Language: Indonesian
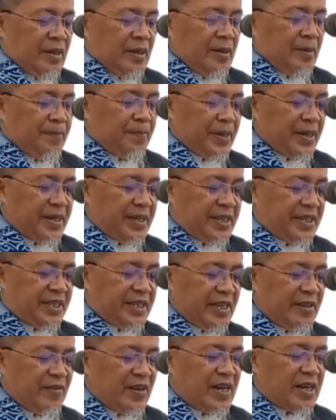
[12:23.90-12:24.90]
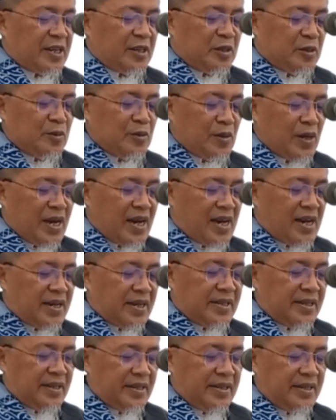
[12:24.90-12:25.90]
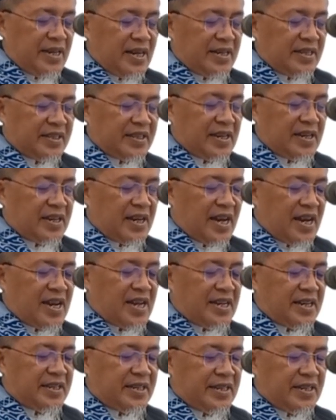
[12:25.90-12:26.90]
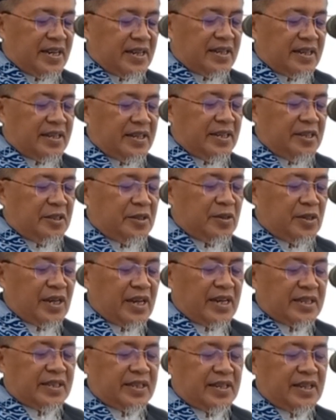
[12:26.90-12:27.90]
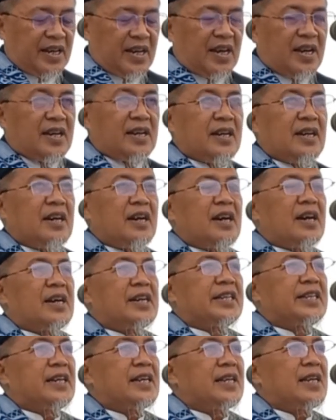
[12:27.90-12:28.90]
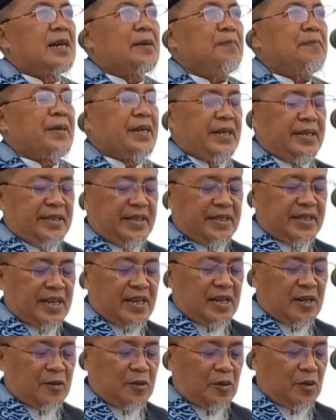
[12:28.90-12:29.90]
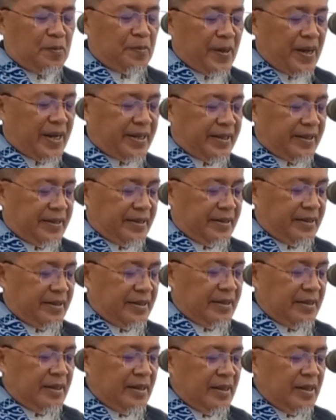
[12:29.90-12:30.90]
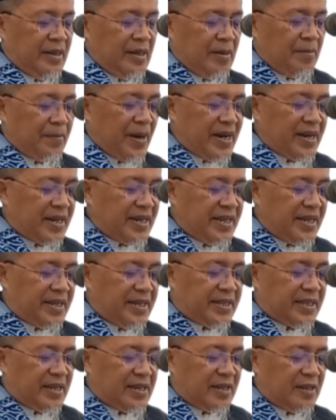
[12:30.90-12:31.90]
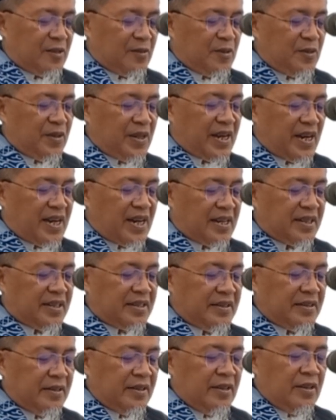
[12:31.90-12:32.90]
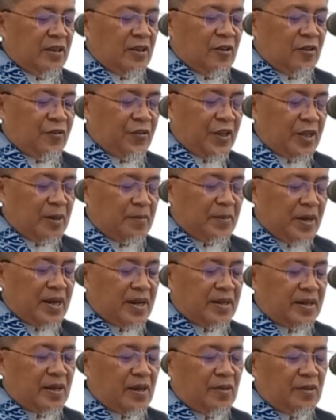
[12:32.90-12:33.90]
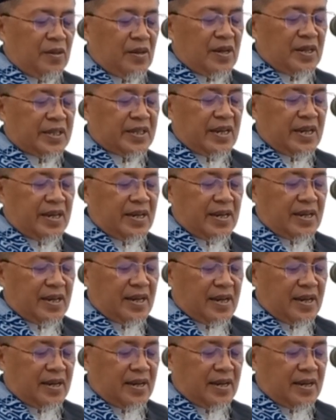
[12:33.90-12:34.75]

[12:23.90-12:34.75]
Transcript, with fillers: Peristiwa kedua yang terkait dengan Idul Adha adalah perintah kurban. Mari kita renungkan firman Allah Ta'ala